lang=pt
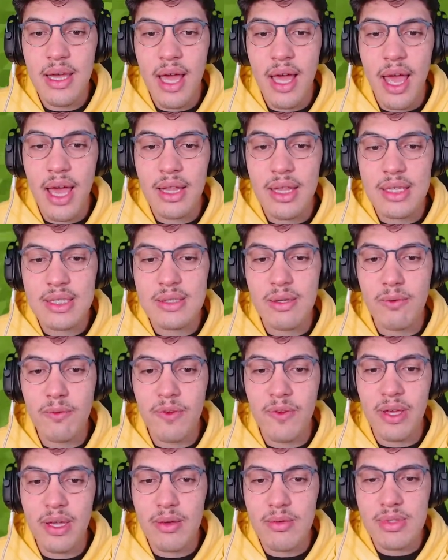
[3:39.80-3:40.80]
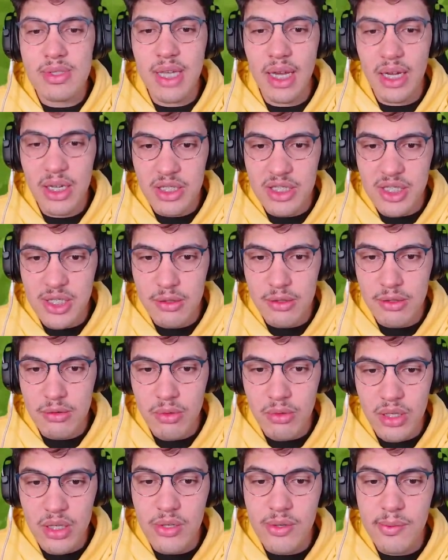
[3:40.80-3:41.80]
elas não ficam certinho
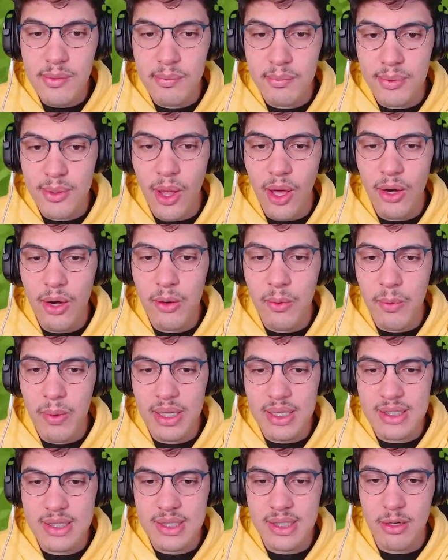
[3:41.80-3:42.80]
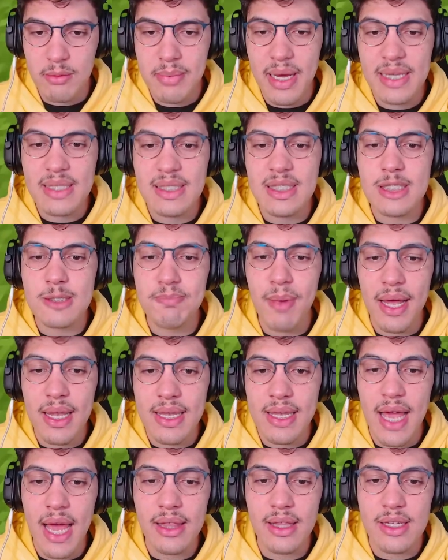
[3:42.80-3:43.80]
em um bloco, elas ficam mais
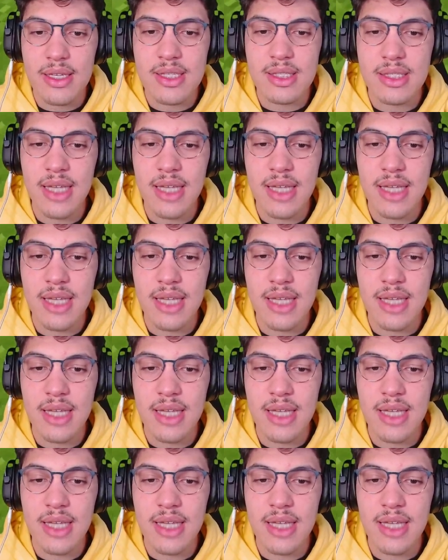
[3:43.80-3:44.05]
espalhadas.